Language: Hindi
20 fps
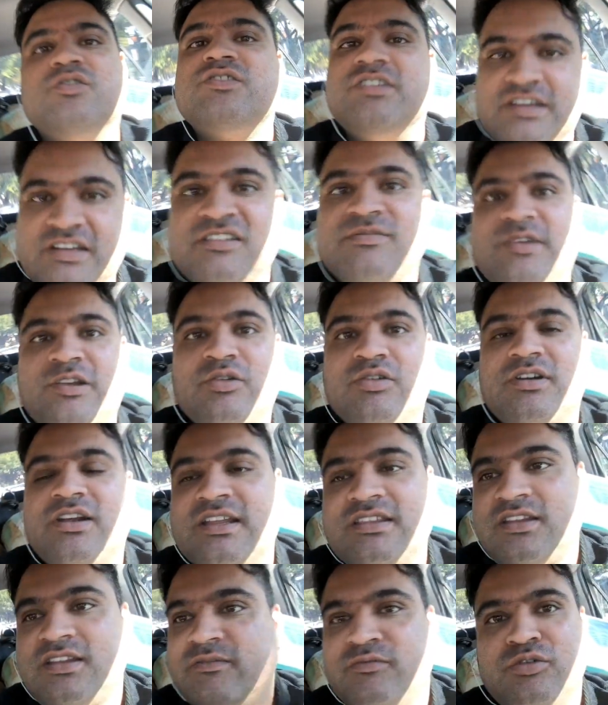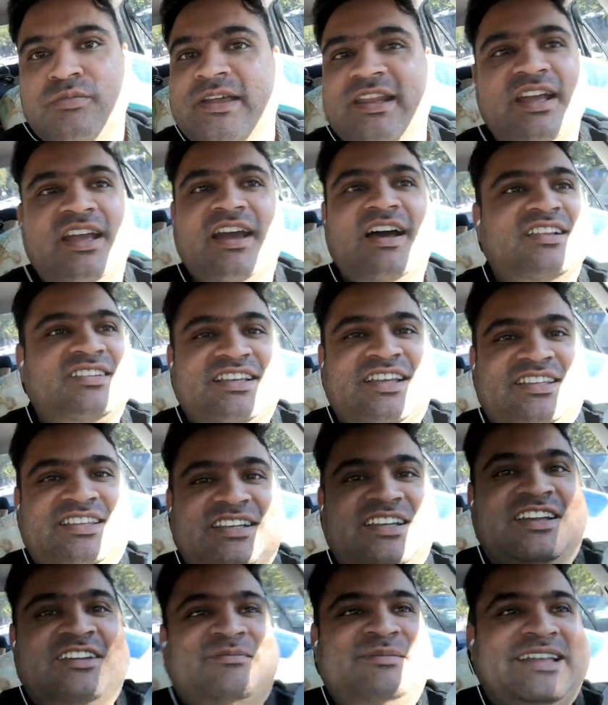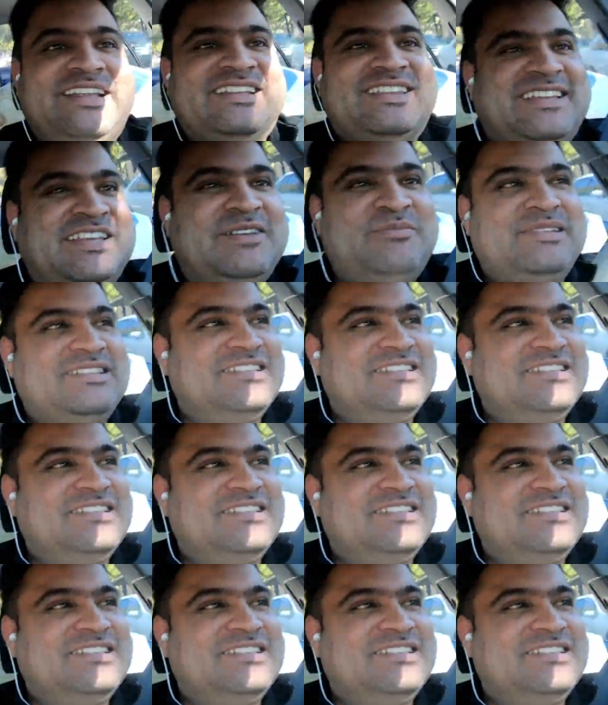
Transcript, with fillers: जो सिटीज़ में लोग रहते हैं वो मेरे ख्याल से इतने अमीर नहीं है